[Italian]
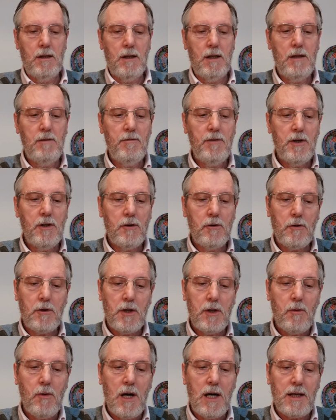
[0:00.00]
L'invio non
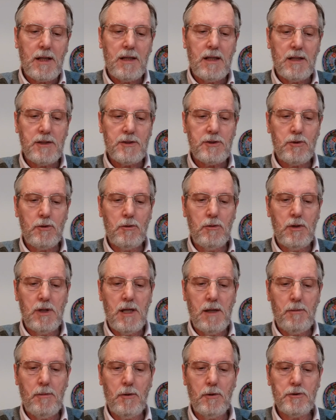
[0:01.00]
riguarda solo gli
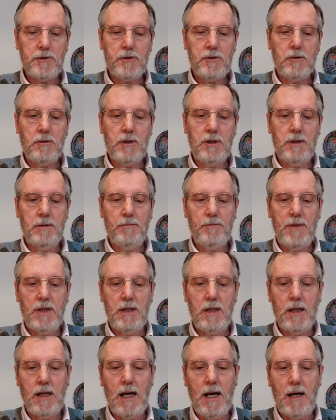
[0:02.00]
apostoli,
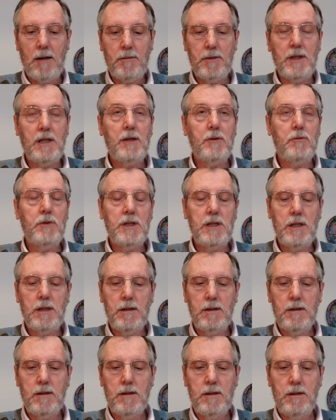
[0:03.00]
i capi, le
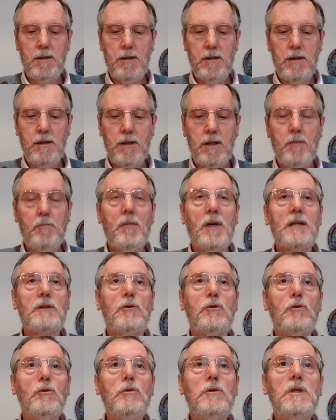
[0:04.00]
guide, ma
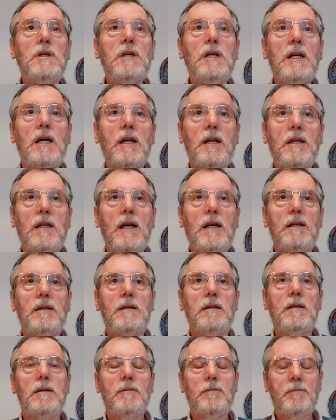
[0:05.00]
tutti i
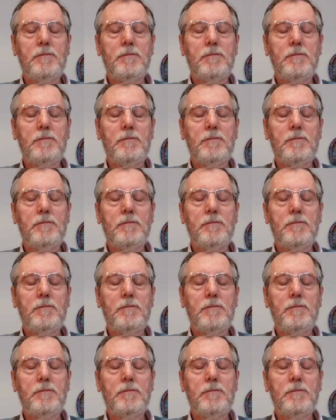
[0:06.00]
credenti.